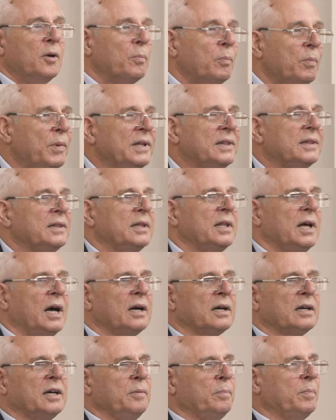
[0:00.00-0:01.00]
мы
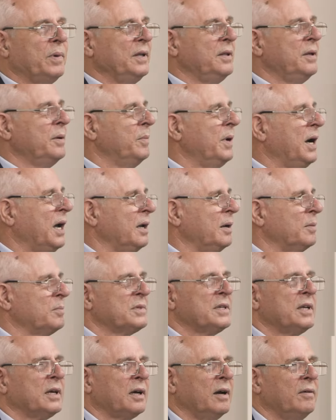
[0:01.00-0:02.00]
так и
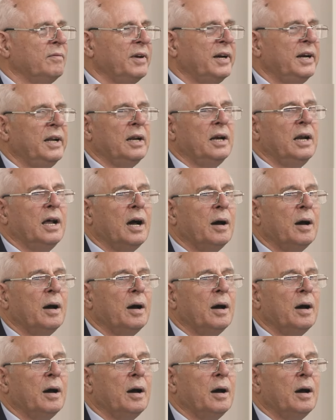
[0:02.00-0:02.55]
понимаем, заговорили,